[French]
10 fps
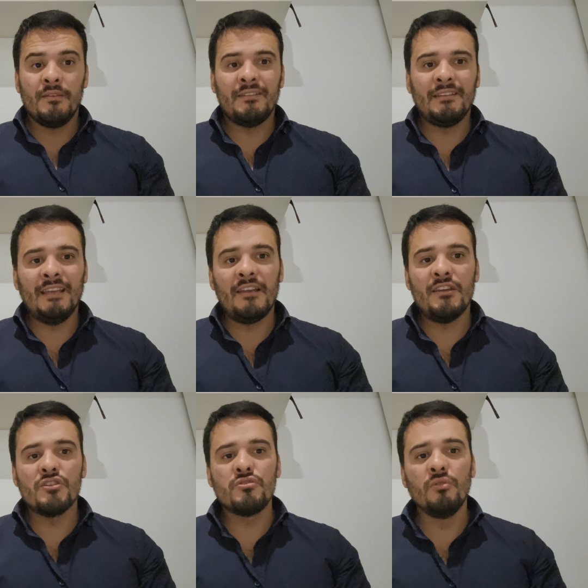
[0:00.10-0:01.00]
Ces
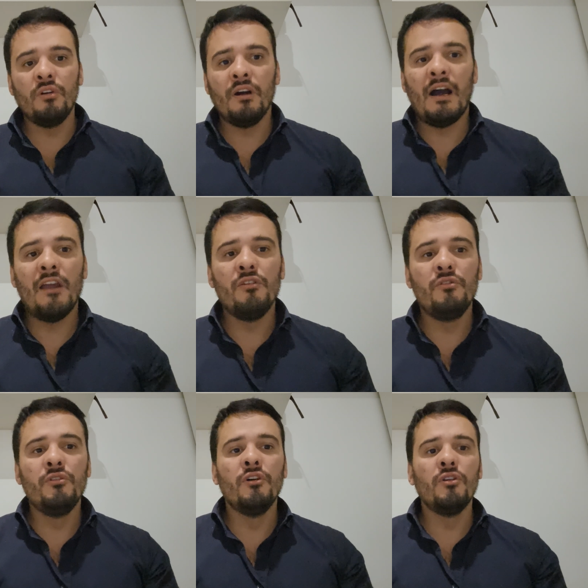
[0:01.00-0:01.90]
derniers jours a eu
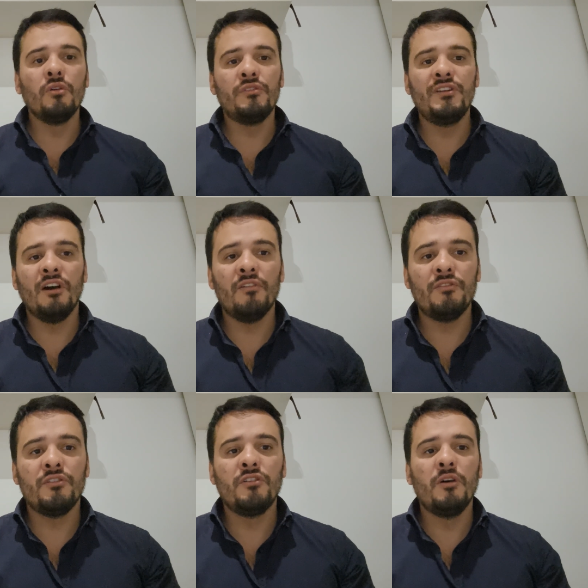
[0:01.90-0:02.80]
lieu
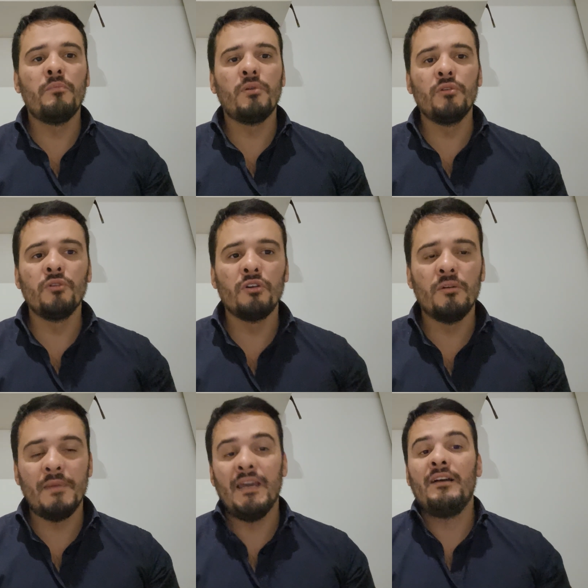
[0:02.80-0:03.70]
l'audience de Bruno
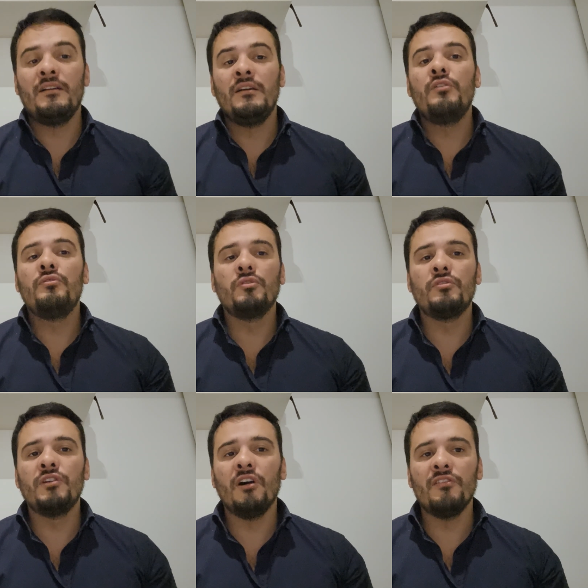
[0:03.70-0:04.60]
Le Maire. Une
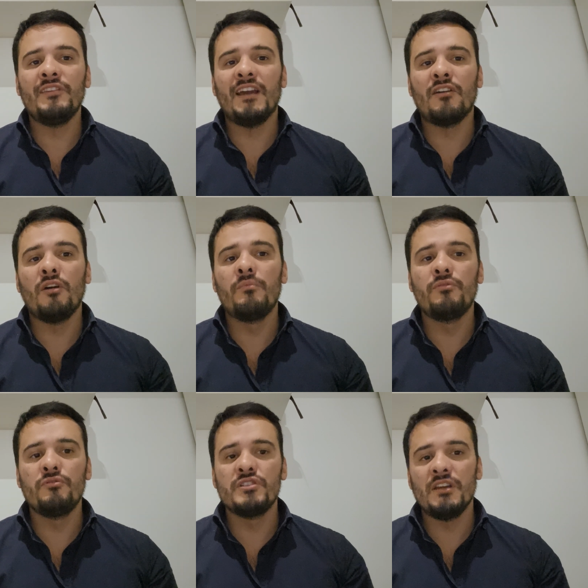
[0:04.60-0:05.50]
audience qui a comme
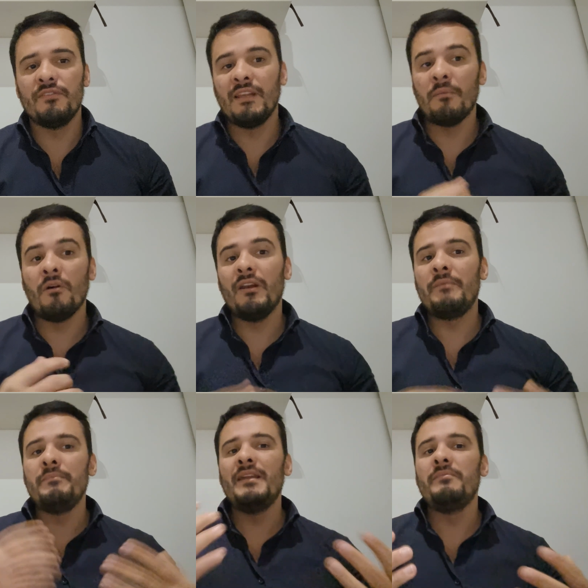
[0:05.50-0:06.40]
sujet évidemment les
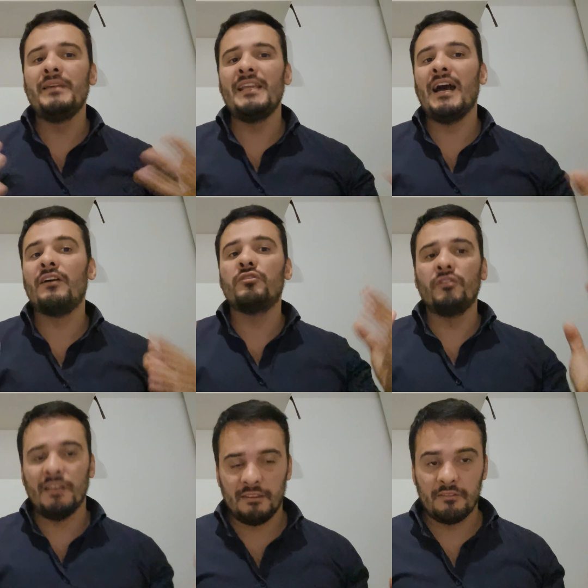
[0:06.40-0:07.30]
1000 milliards
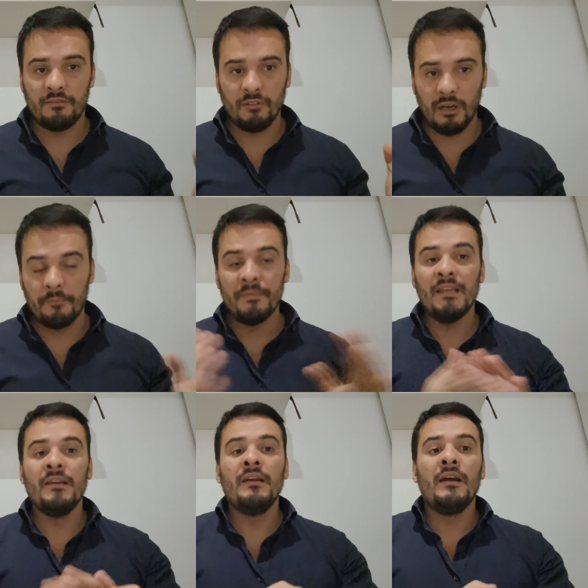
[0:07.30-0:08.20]
de dettes. Voilà.
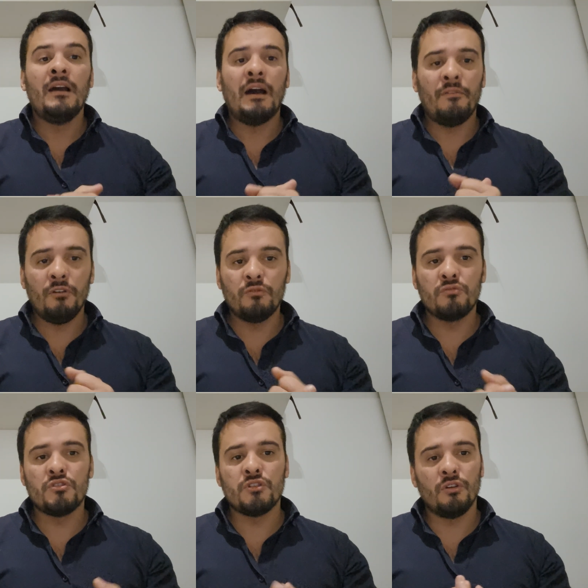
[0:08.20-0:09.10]
Avant
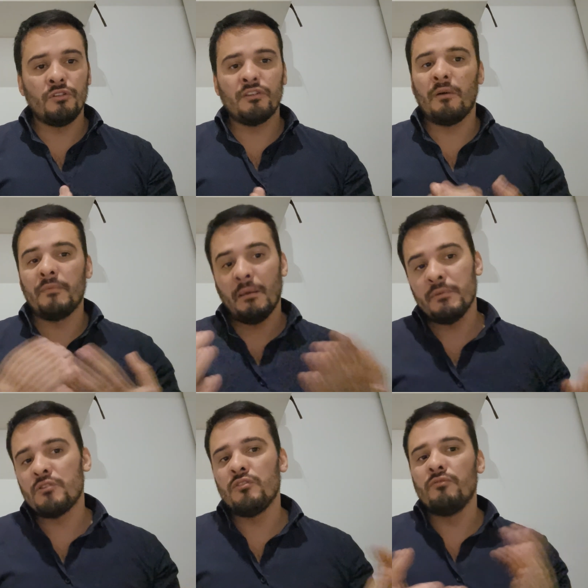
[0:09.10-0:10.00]
toute chose, comme
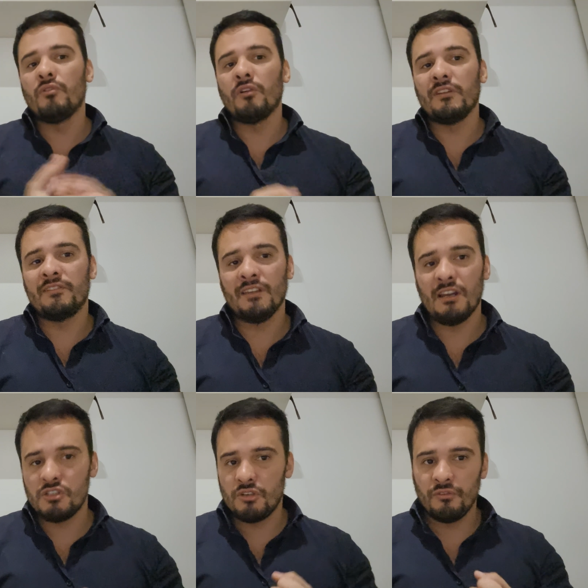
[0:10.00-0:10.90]
d'habitude, vous connaissez
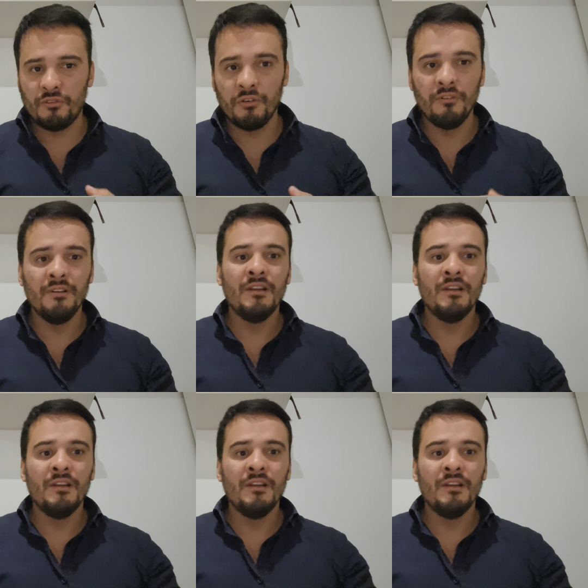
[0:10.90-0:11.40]
la chanson.